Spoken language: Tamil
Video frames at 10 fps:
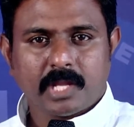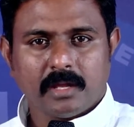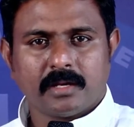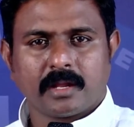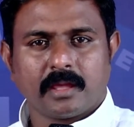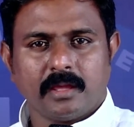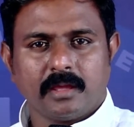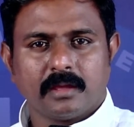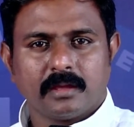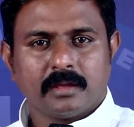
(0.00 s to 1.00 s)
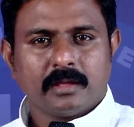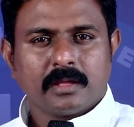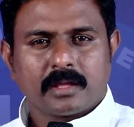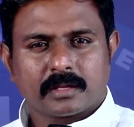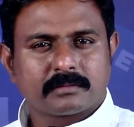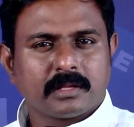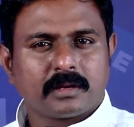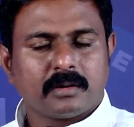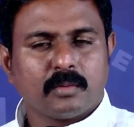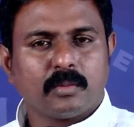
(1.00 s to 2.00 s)
இன்றைக்கு
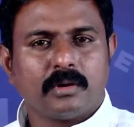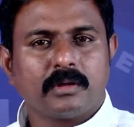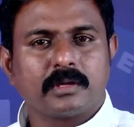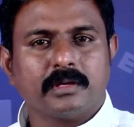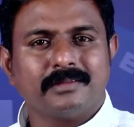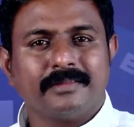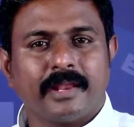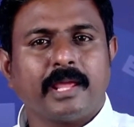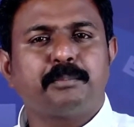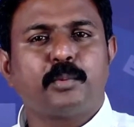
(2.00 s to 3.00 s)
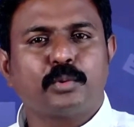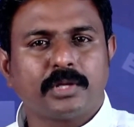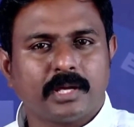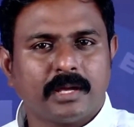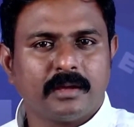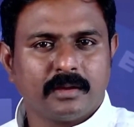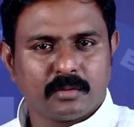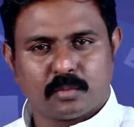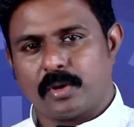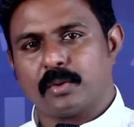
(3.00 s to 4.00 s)
கர்த்தர் உங்களுக்கு நினைப்பூட்டுக
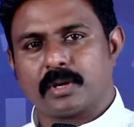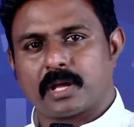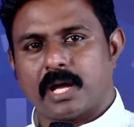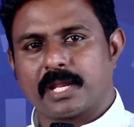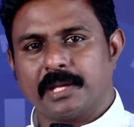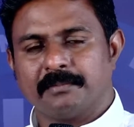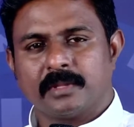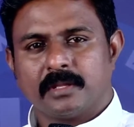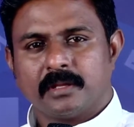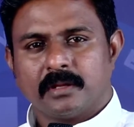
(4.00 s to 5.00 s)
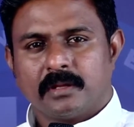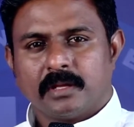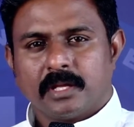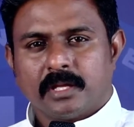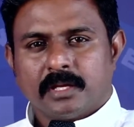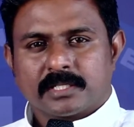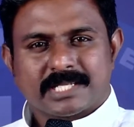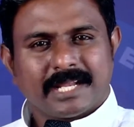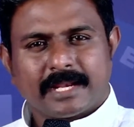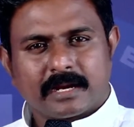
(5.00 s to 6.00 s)
கூடிய ஒரு காரியம்
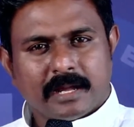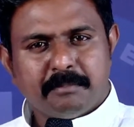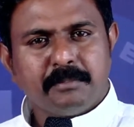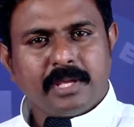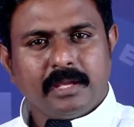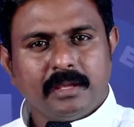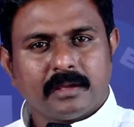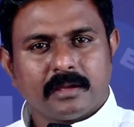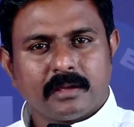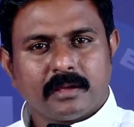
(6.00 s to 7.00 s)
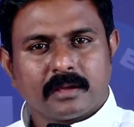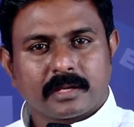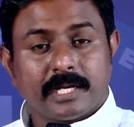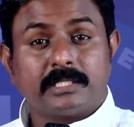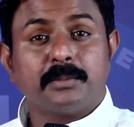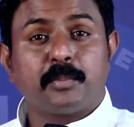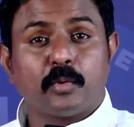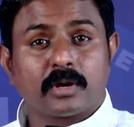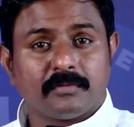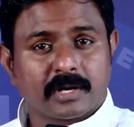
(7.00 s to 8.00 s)
சிலரை நம்பி கெட்டு
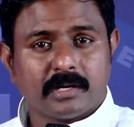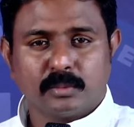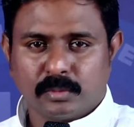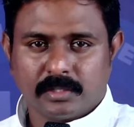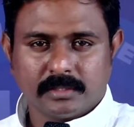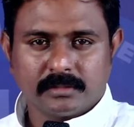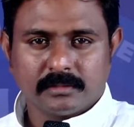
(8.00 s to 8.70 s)
போகிறவர்கள் உண்டு